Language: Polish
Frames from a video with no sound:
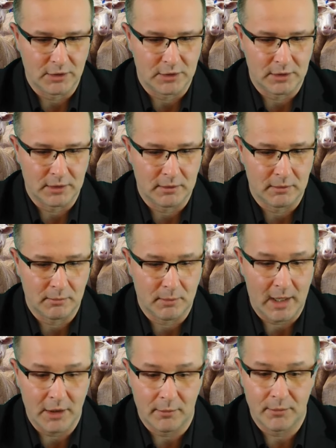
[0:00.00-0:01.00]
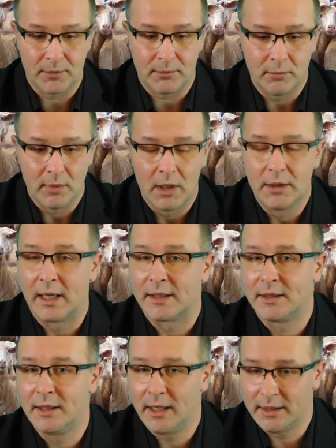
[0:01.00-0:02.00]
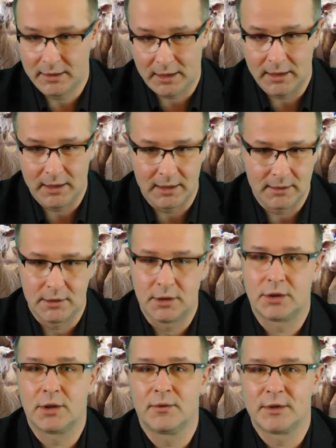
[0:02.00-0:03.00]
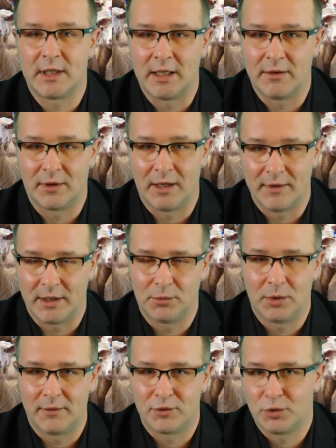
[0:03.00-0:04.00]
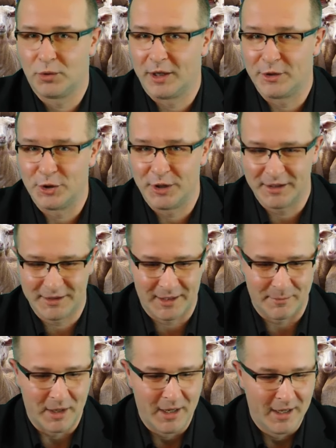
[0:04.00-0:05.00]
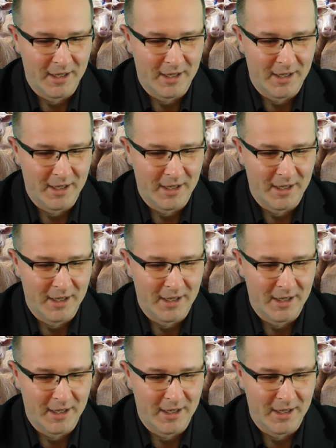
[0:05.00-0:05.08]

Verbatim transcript: y, mają na tyle inteligencji, że są w stanie w klawiaturę wstukać, że jestem